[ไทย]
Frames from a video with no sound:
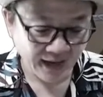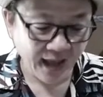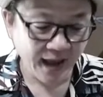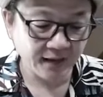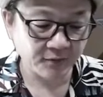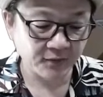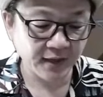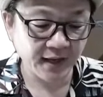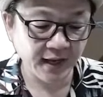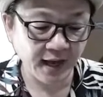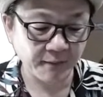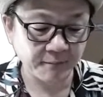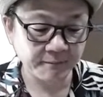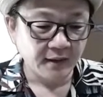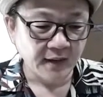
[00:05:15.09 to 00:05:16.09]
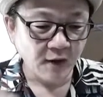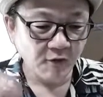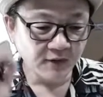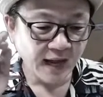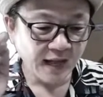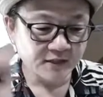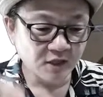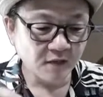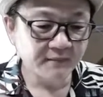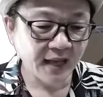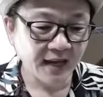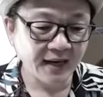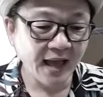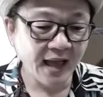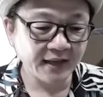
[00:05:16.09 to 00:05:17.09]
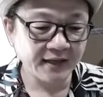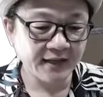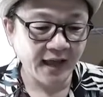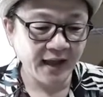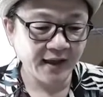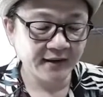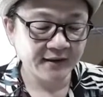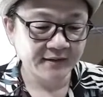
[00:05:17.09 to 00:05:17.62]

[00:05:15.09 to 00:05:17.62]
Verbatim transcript: รากตรงนี้นะครับ แล้วการซ่อมฐานรากนี้นะ